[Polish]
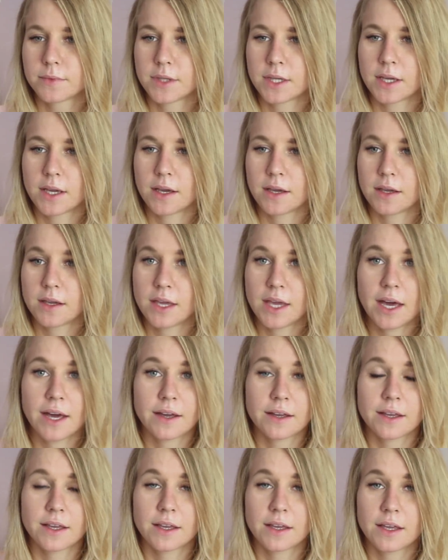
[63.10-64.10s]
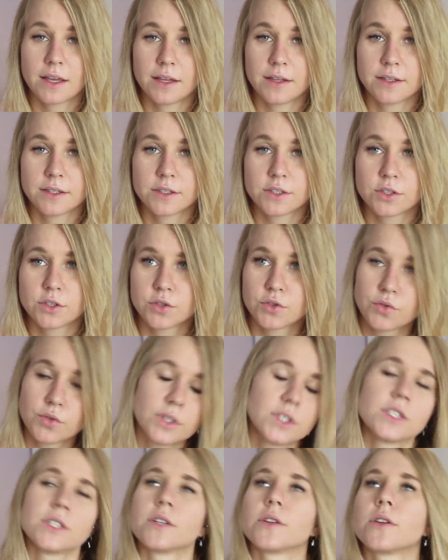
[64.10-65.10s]
tak jak ja kiedyś
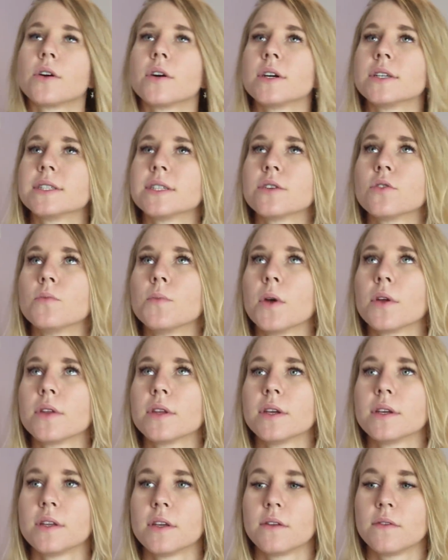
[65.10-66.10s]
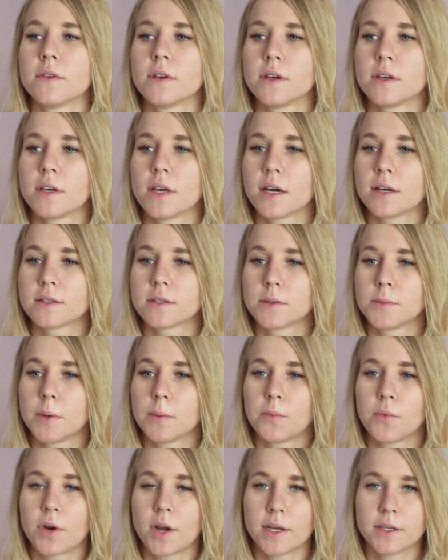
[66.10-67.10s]
czuje się trochę zagubiony, nie wie jak
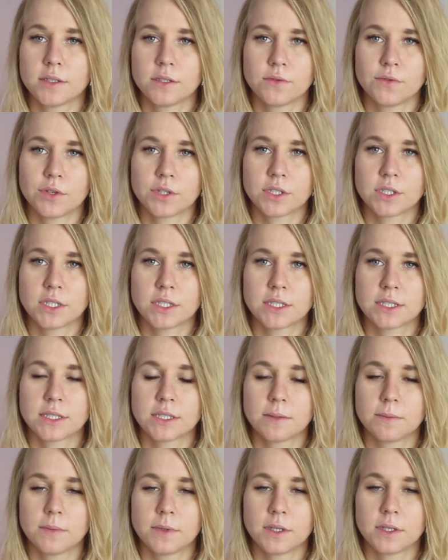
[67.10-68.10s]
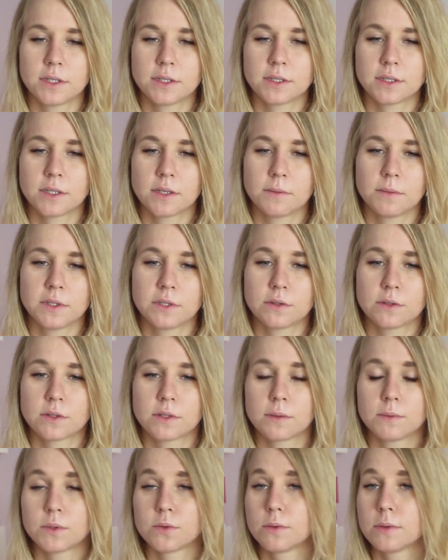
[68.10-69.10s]
sobie poradzić właśnie z tymi, z tymi, z
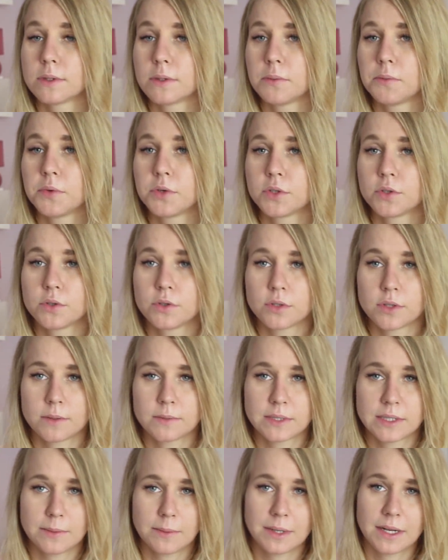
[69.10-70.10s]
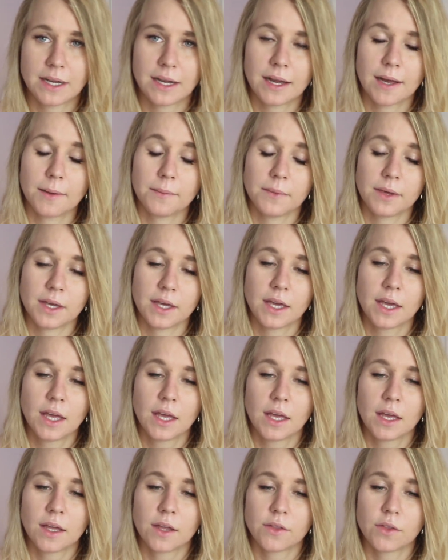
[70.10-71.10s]
tym złym poczuciem, z tymi lękami,
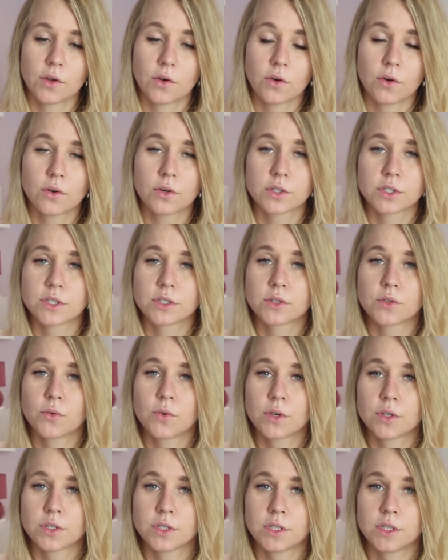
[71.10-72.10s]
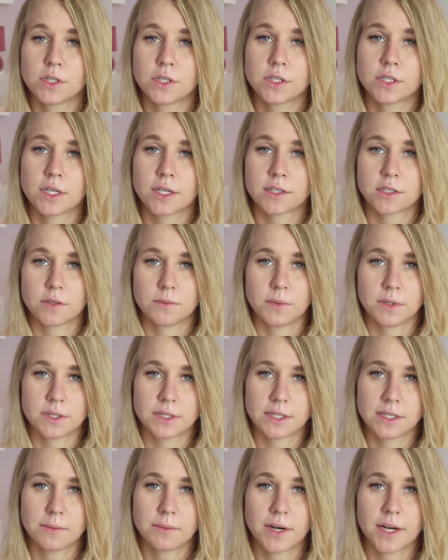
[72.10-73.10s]
do kogo się zgłosić, jak sobie
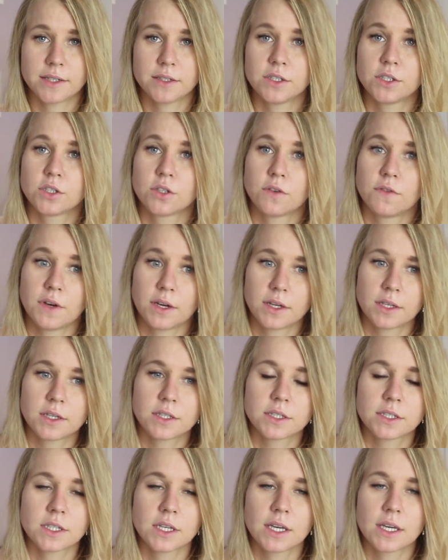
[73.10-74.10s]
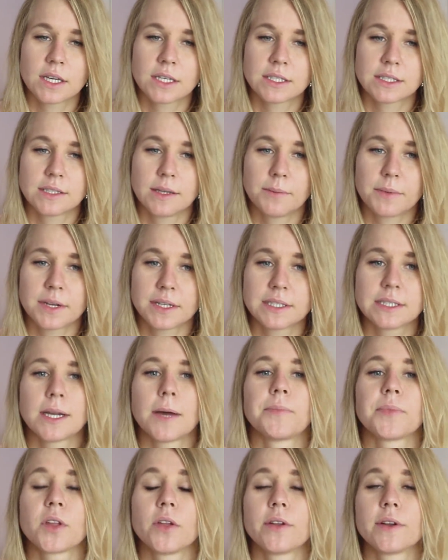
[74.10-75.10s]
z tym radzić, czy to faktycznie jest
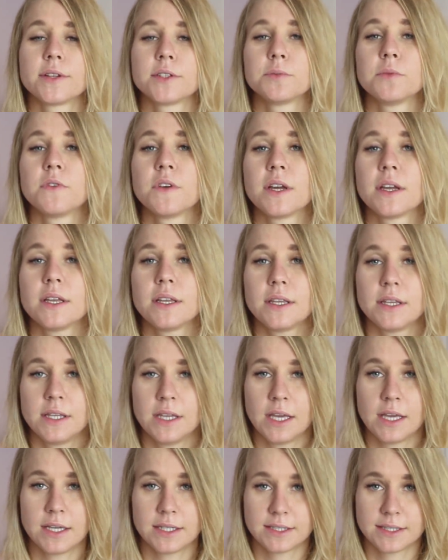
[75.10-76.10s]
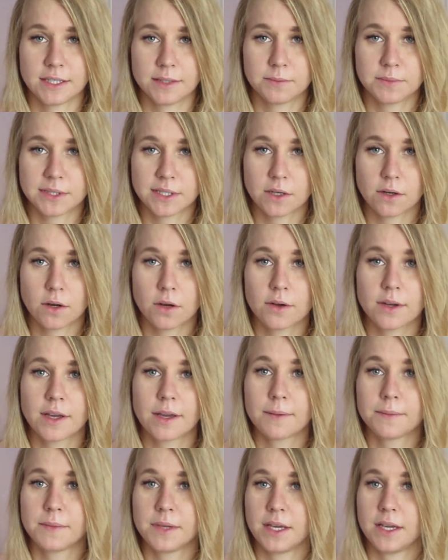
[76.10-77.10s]
depresja. Od razu mówię, nie jestem
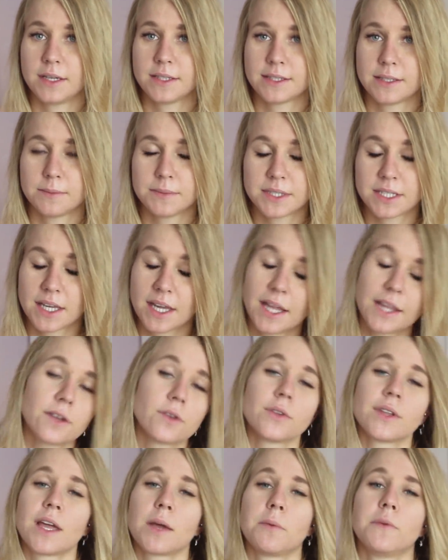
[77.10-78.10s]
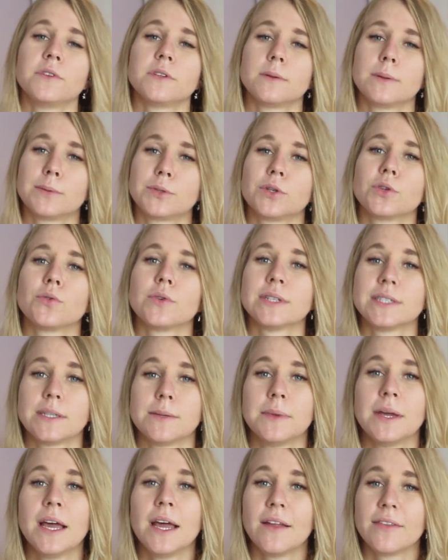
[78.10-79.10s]
psychologiem, nie jestem psychiatrą, tak jak powiedziałam na początku,
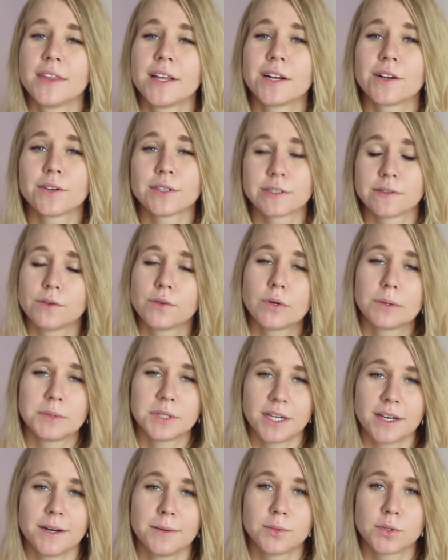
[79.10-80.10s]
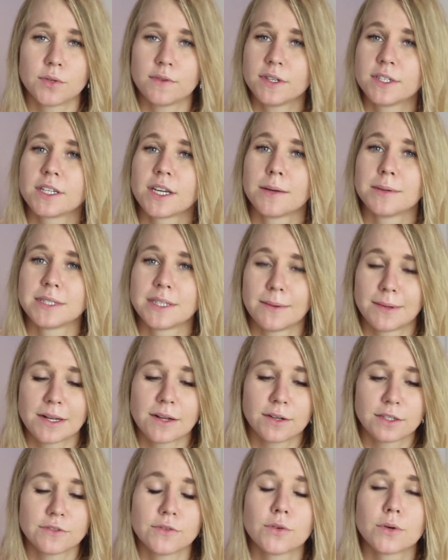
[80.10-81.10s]
jestem tylko zwykłym szarym człowieczkiem, jestem
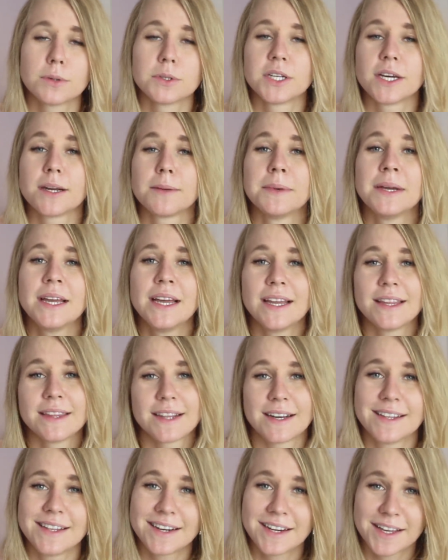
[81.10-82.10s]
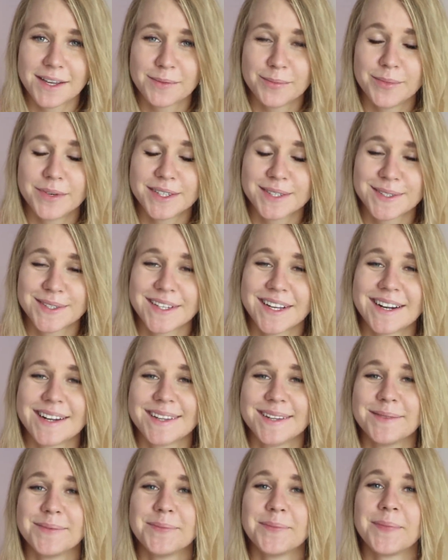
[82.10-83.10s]
tylko zwykłym szarym trenerkiem
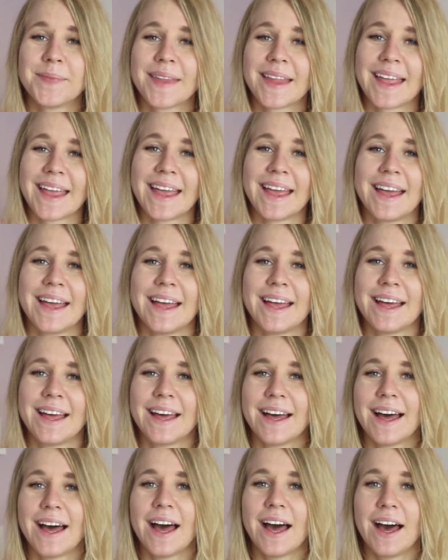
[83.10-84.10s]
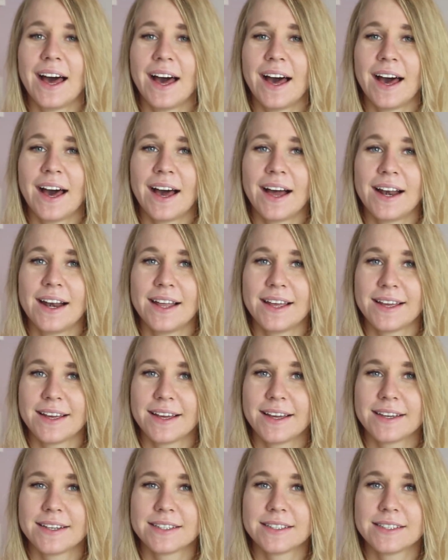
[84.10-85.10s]
personalnym,
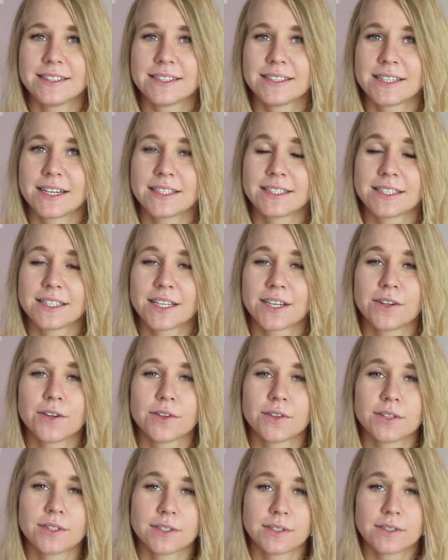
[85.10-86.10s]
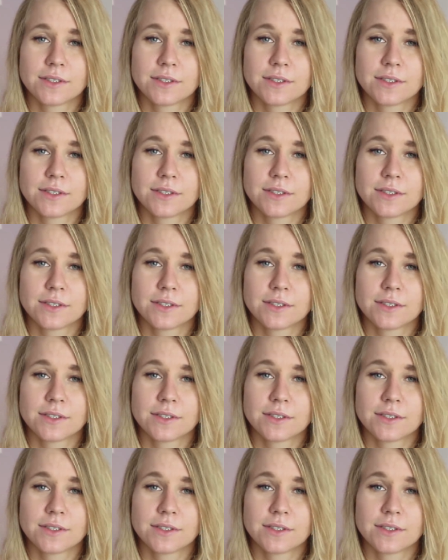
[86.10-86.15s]
ale z racji tego,